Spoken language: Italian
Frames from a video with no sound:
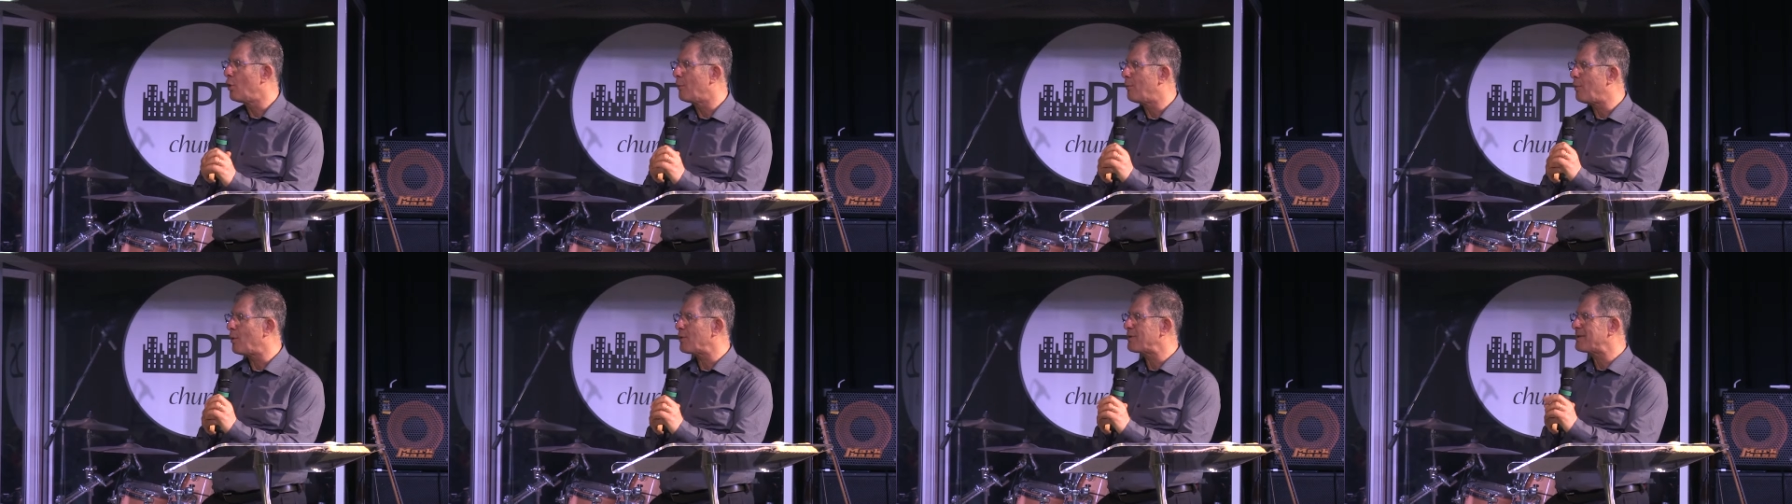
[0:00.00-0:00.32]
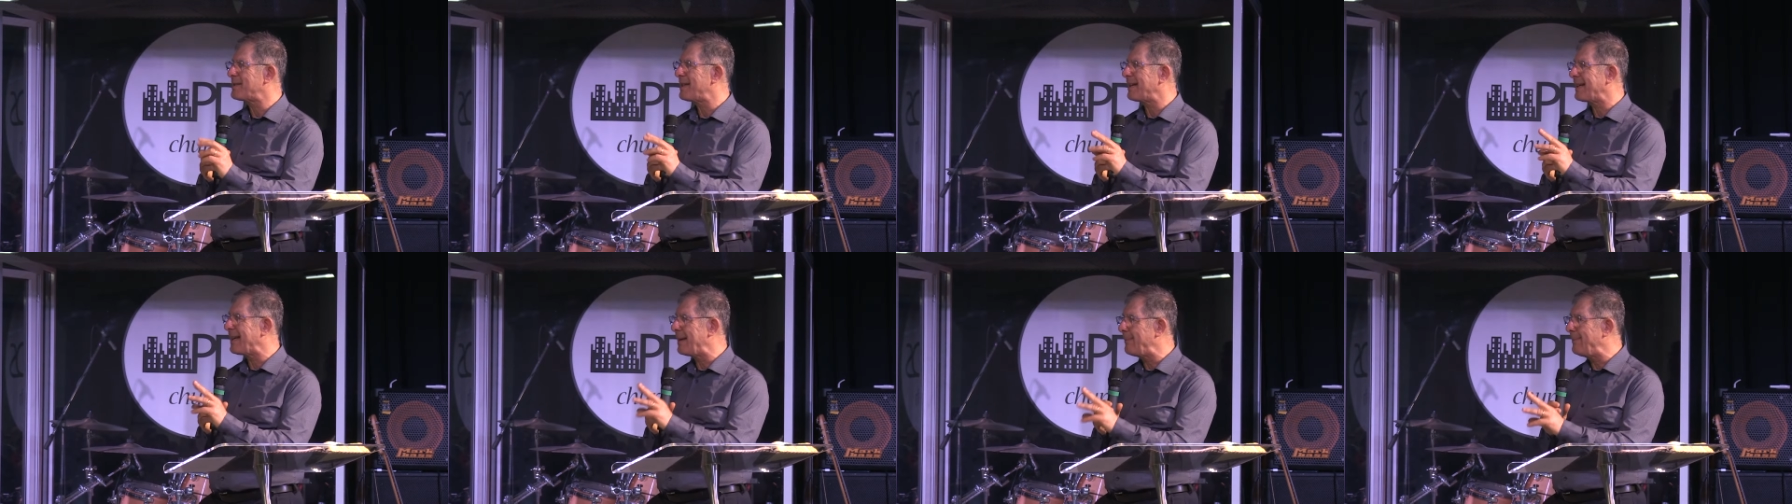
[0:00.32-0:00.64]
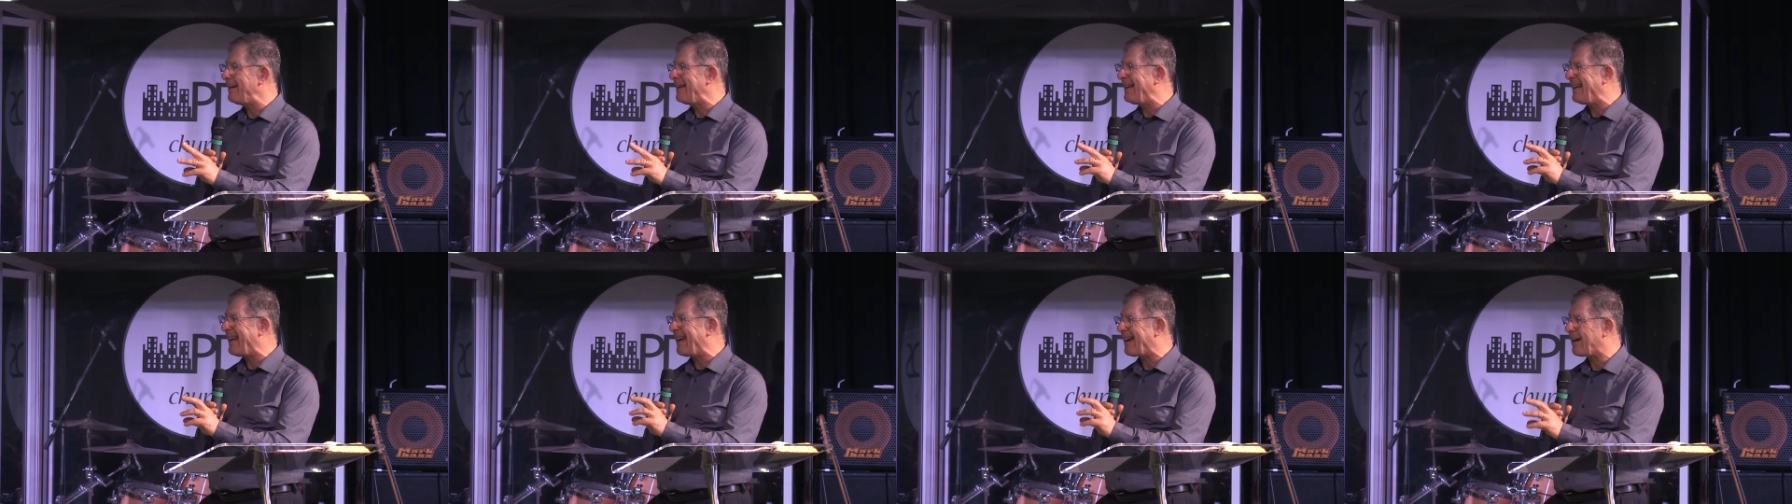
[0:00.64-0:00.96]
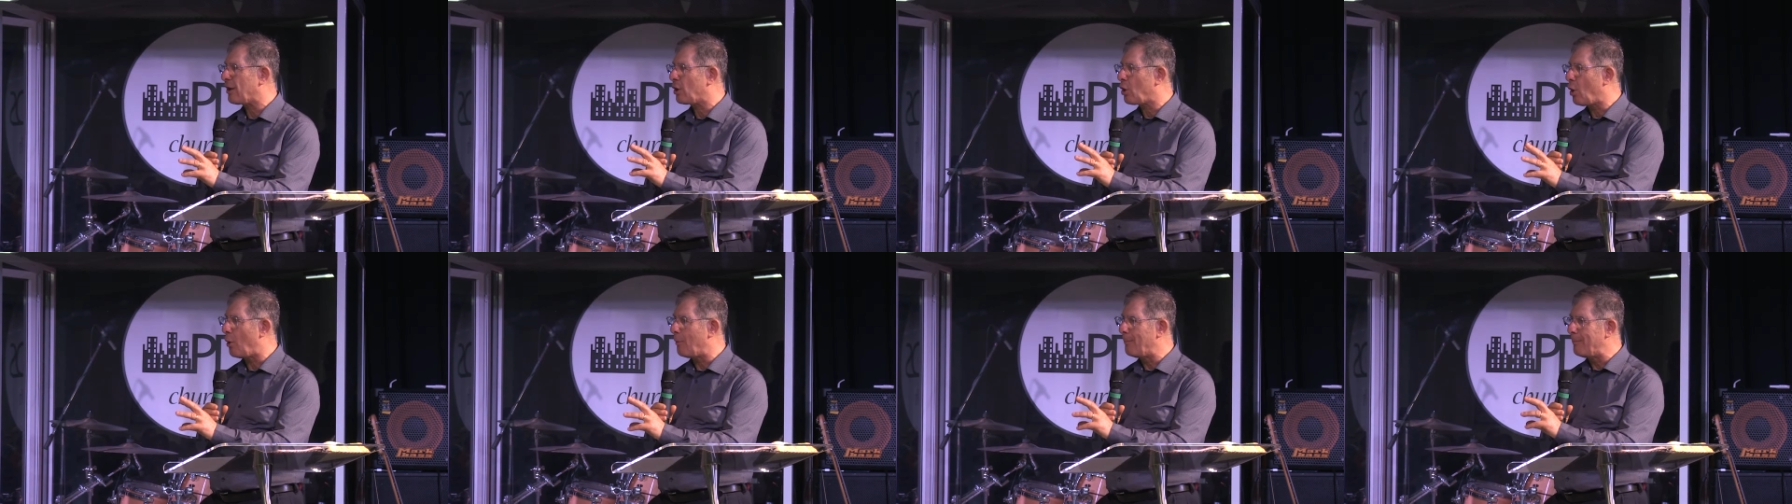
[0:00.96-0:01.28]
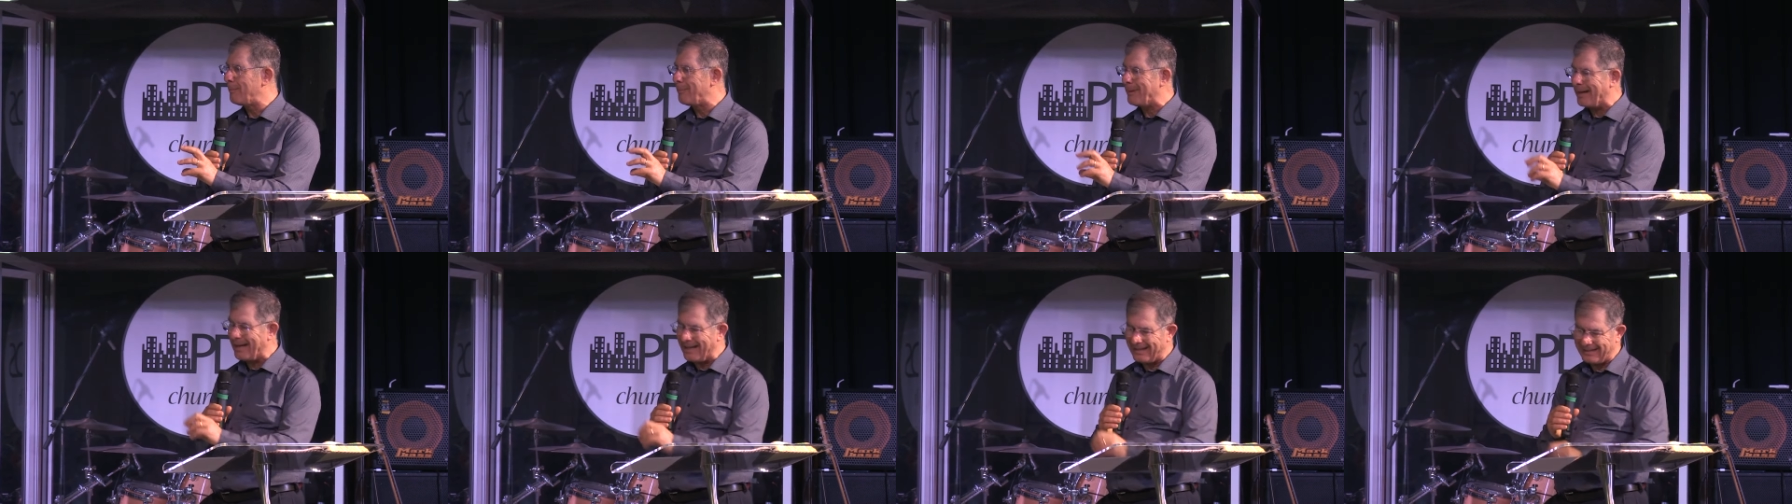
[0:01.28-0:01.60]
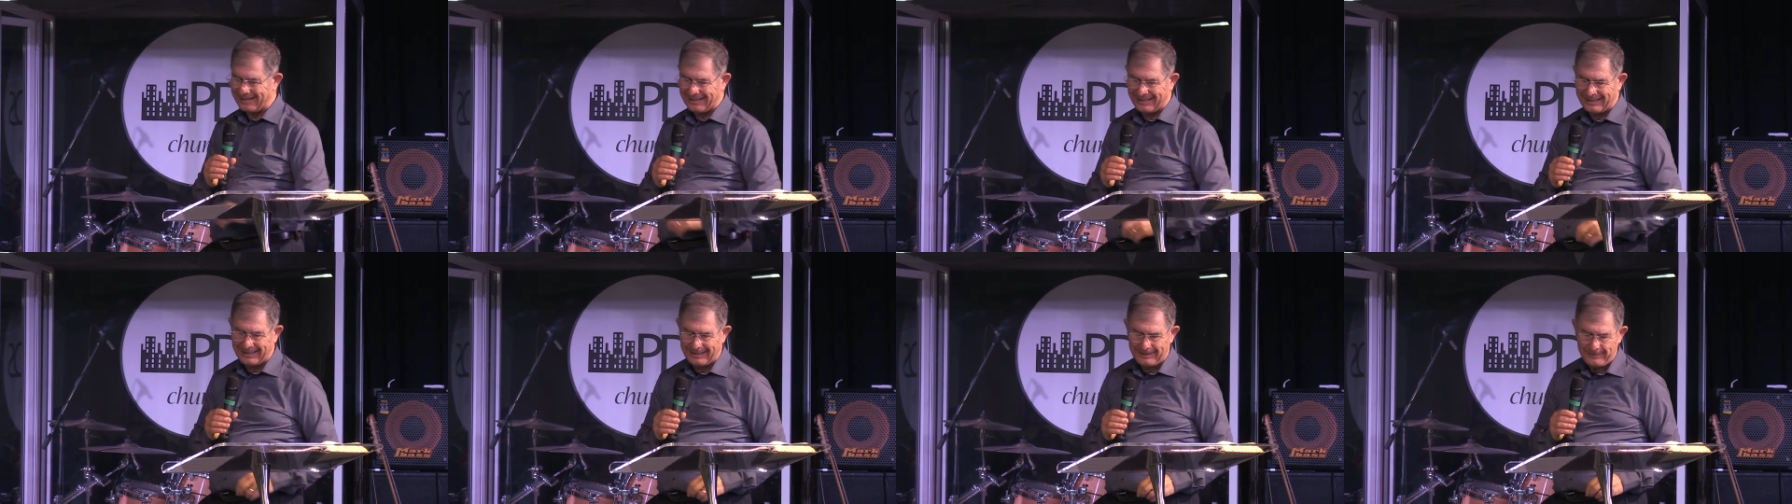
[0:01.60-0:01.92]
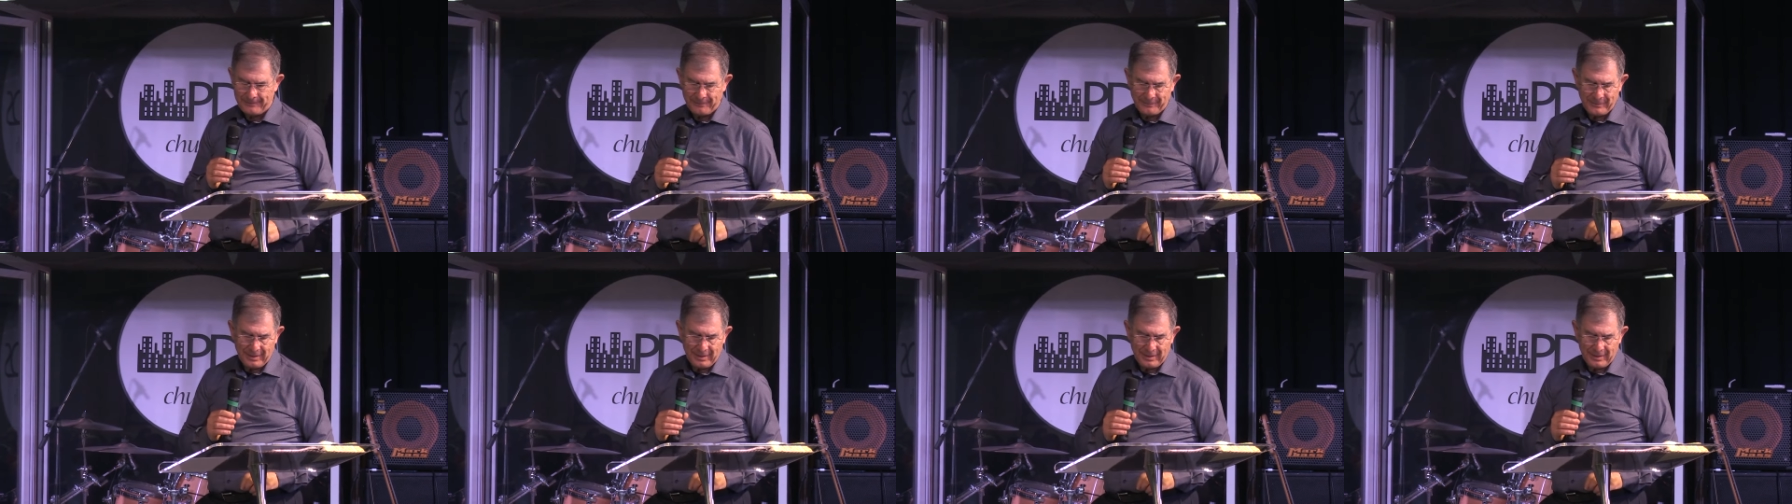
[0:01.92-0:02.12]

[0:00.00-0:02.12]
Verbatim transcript: possa capire e comprendere.